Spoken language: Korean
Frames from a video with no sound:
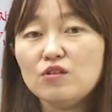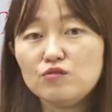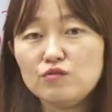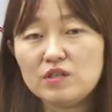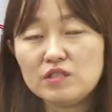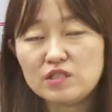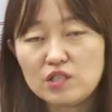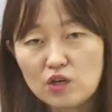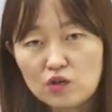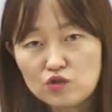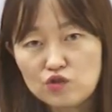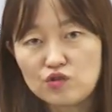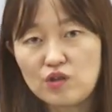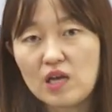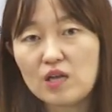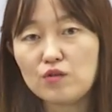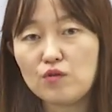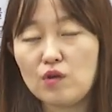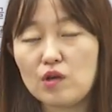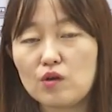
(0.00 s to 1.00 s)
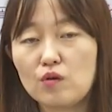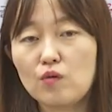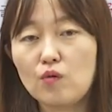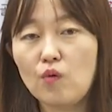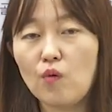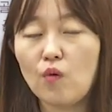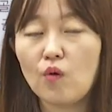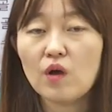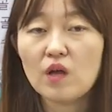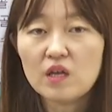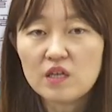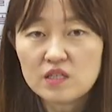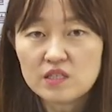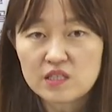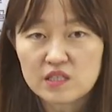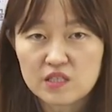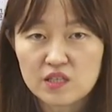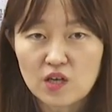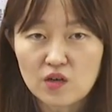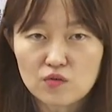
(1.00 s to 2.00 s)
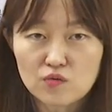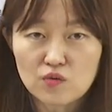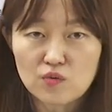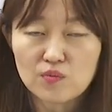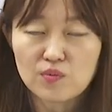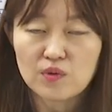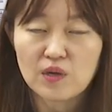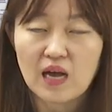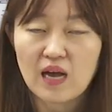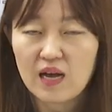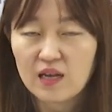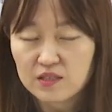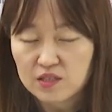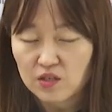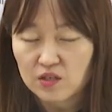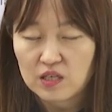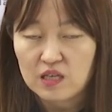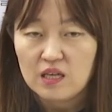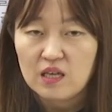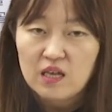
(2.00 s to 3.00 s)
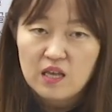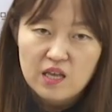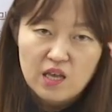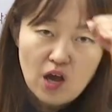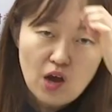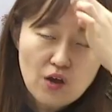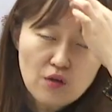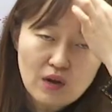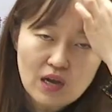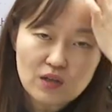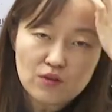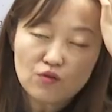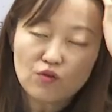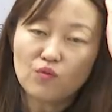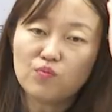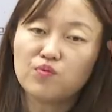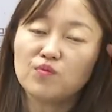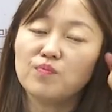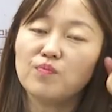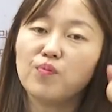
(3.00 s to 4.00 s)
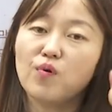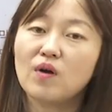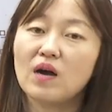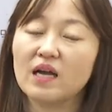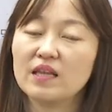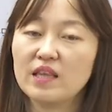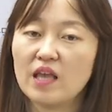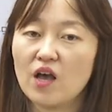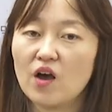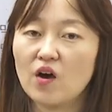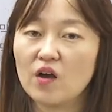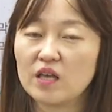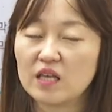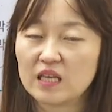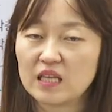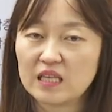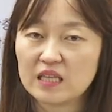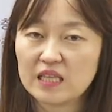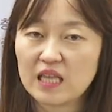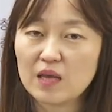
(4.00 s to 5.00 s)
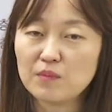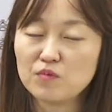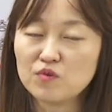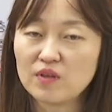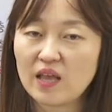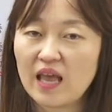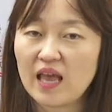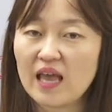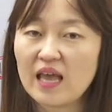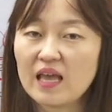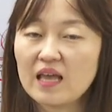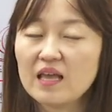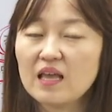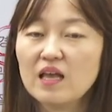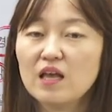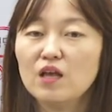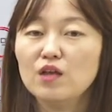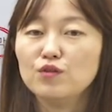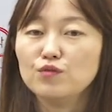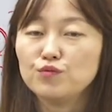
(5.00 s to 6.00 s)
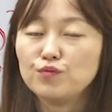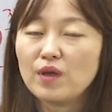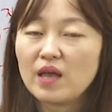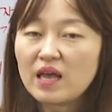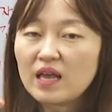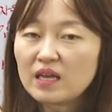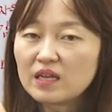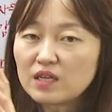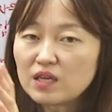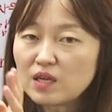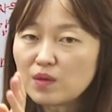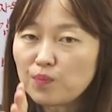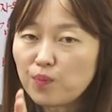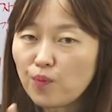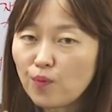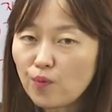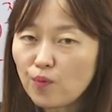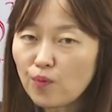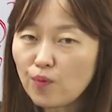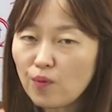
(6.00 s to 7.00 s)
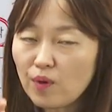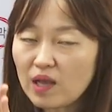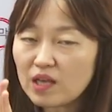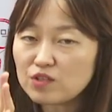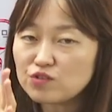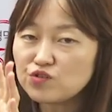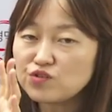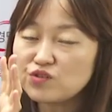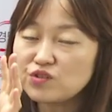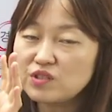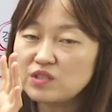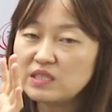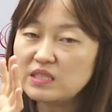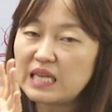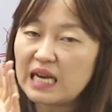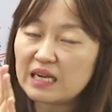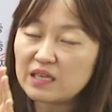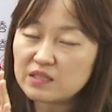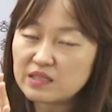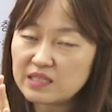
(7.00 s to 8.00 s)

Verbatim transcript: 뇌척수액도 있고 신경도 아 저기 혈관도 분포가 되어 있기 때문에 뇌를 보호해주는 약,